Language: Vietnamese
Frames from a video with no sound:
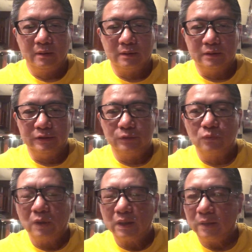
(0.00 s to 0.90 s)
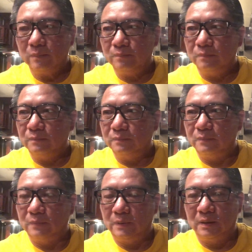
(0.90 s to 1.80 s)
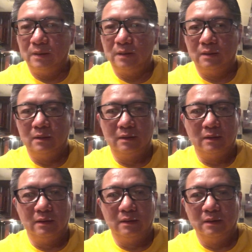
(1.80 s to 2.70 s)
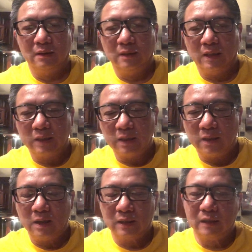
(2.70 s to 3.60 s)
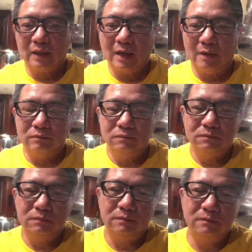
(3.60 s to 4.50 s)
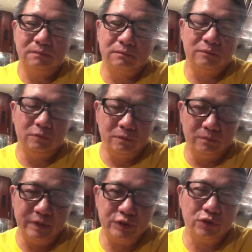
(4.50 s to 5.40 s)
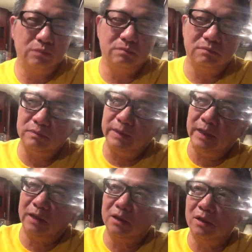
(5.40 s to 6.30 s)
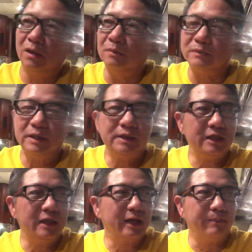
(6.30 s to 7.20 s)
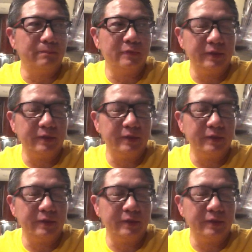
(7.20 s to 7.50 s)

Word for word: người Trung Quốc á họ ở đó rất là đông vùng miền trung dân đồn 995 mà